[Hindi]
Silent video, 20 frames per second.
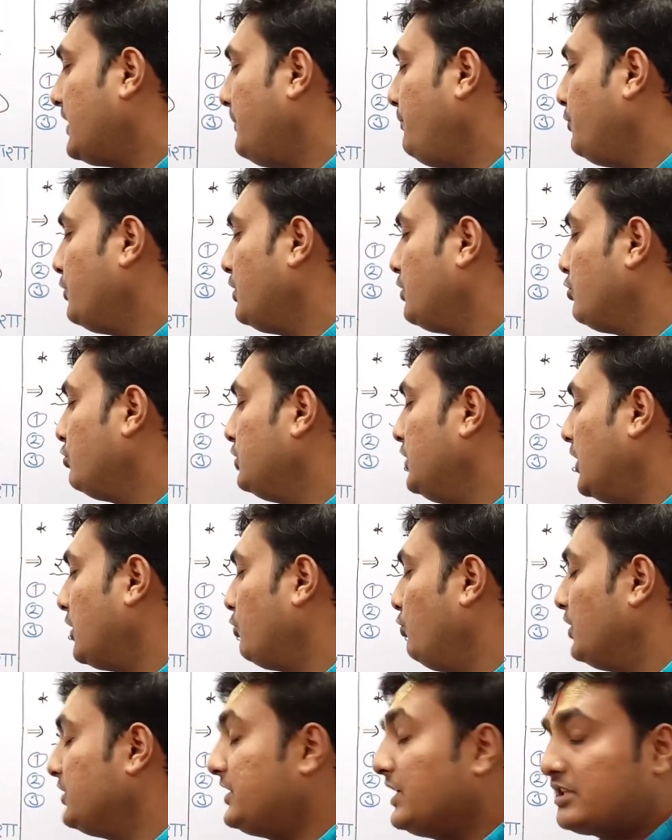का
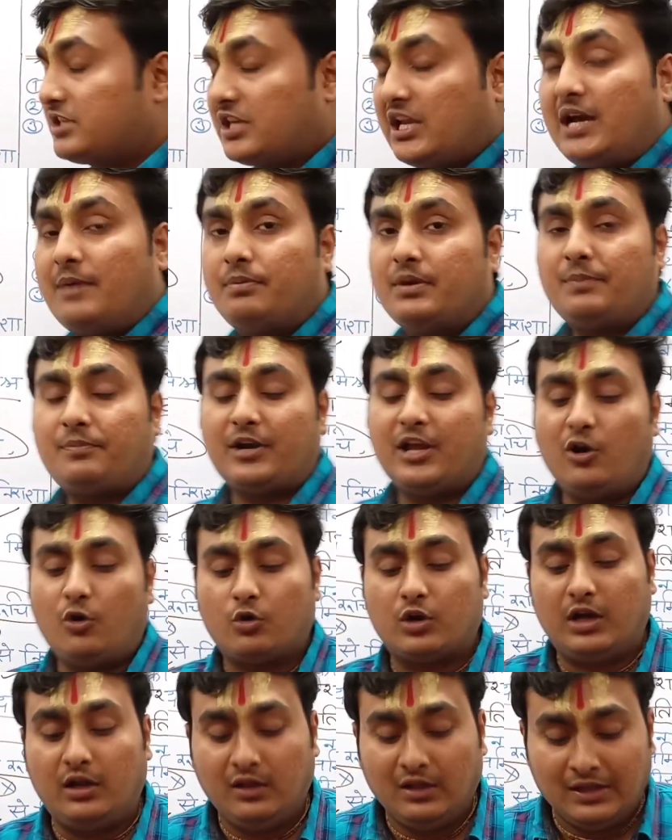पुनरुद्धार हुआ जैसे आपने पढ़ा
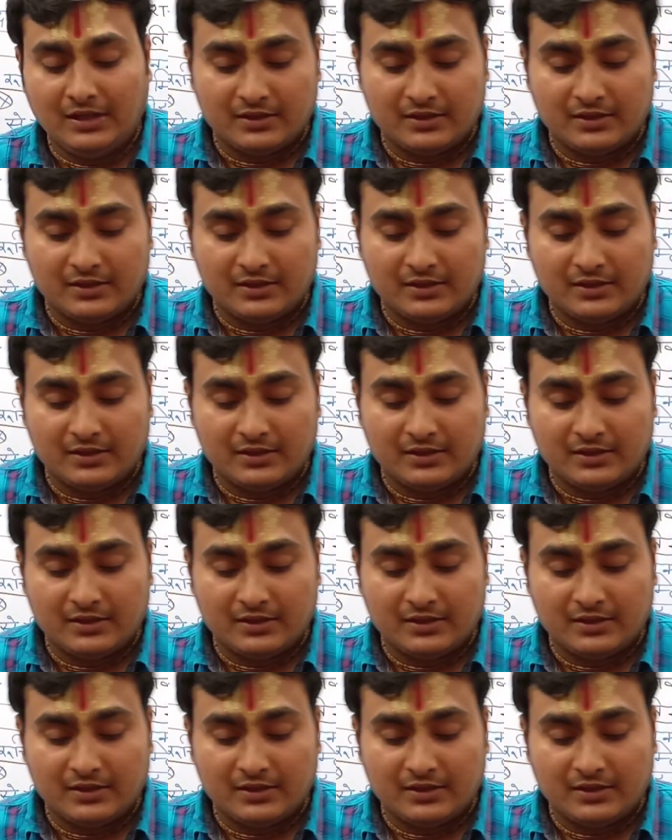होगा